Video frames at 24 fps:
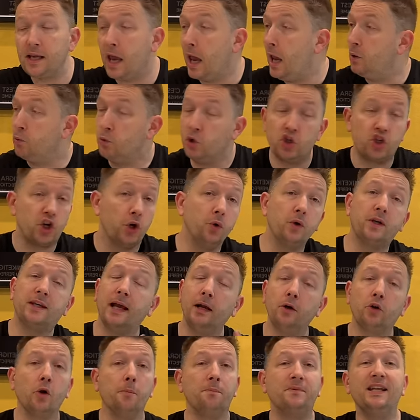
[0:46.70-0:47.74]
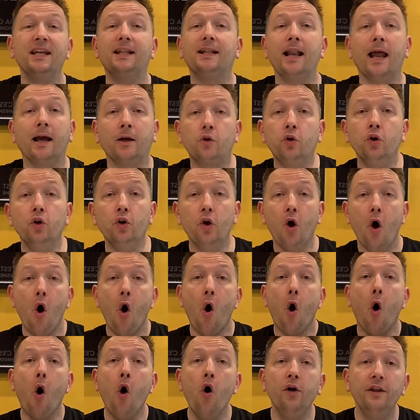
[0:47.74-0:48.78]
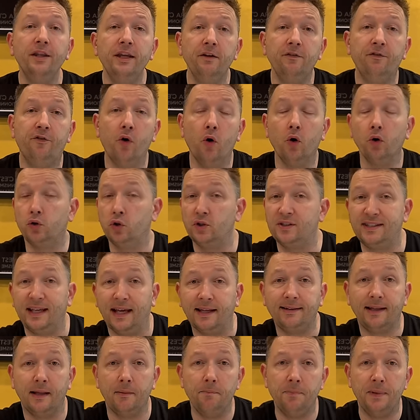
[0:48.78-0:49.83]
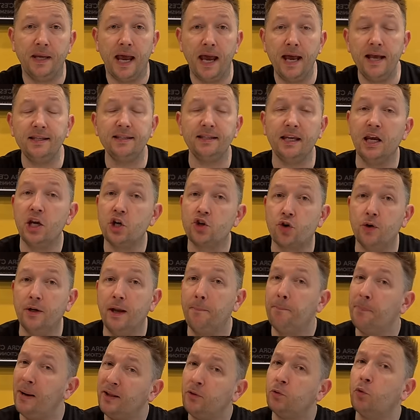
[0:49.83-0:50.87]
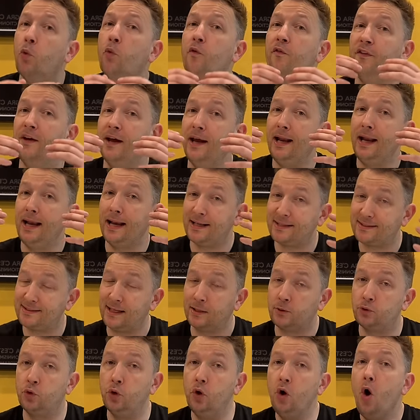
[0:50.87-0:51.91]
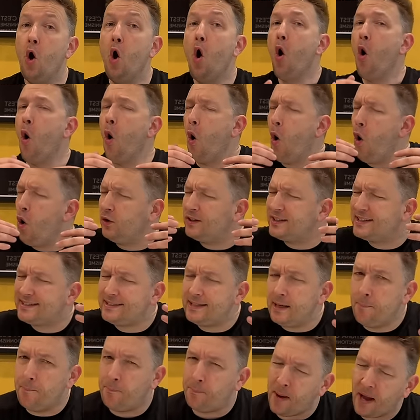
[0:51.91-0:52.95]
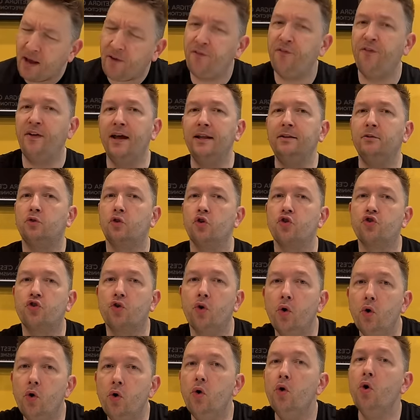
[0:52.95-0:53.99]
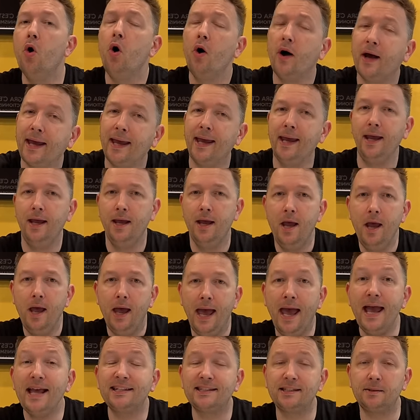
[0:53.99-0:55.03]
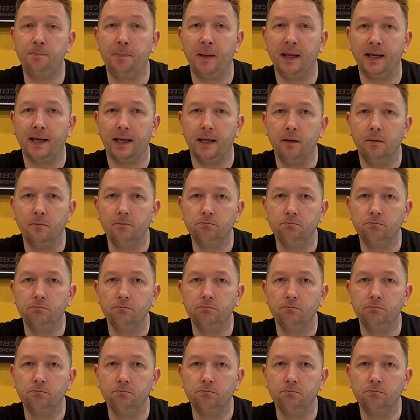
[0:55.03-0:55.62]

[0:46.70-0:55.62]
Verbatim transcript: Et eh oui, j'ai eu quelques petites lacunes au niveau de certaines pièces et je n'ai pas trouvé la statue aussi parfaite que je l'aurais espéré.